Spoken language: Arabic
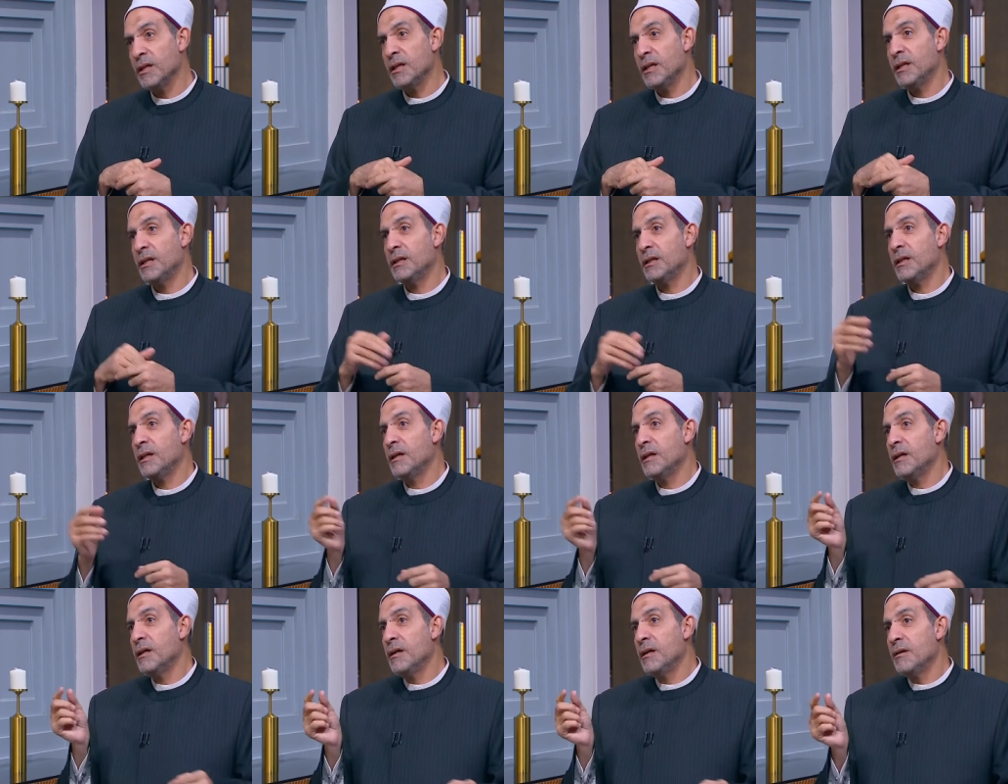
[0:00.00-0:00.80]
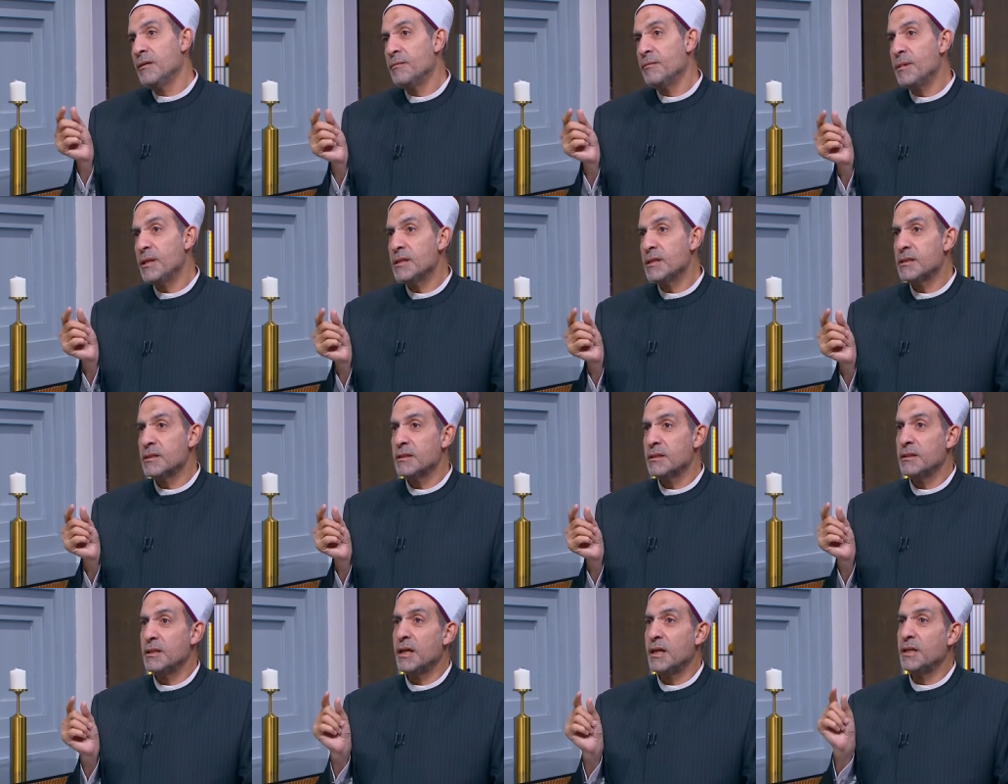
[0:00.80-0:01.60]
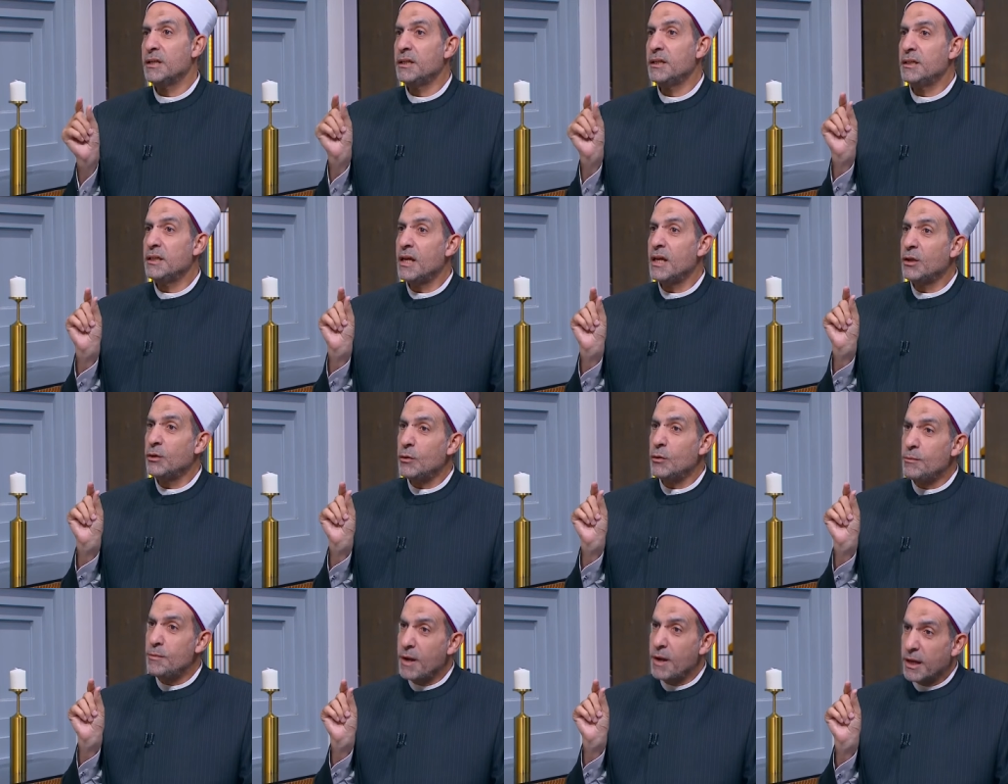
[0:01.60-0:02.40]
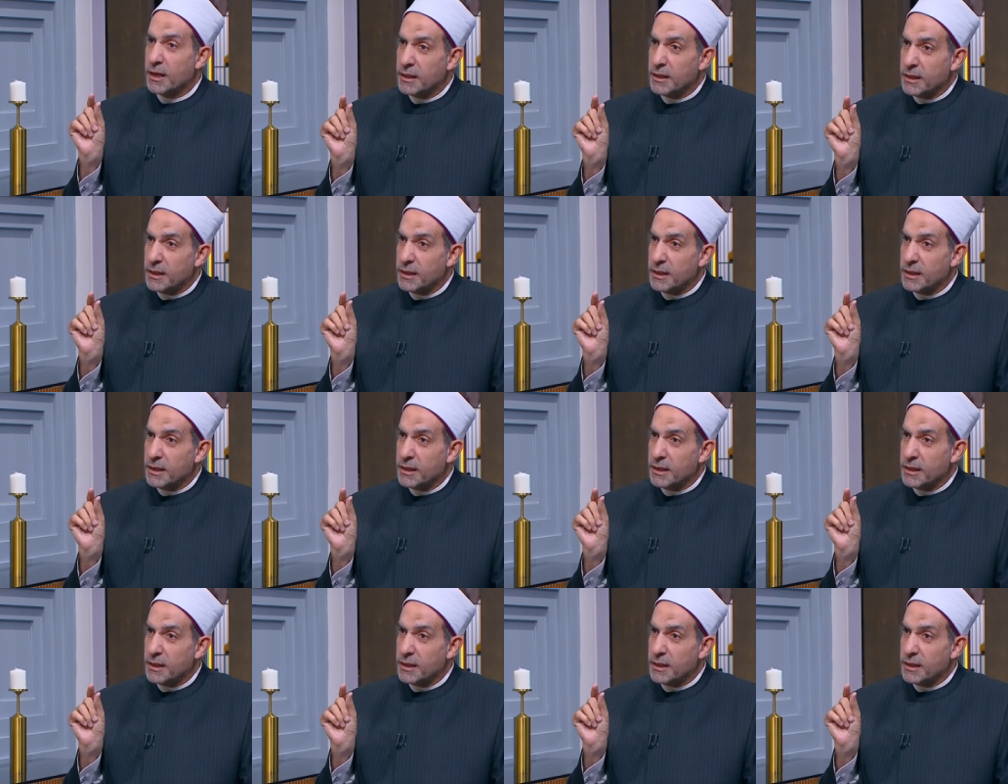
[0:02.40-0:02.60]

نعم، وأنفقوا نعم. مما جعلكم يعني مستخلفين يعني احنا يدوب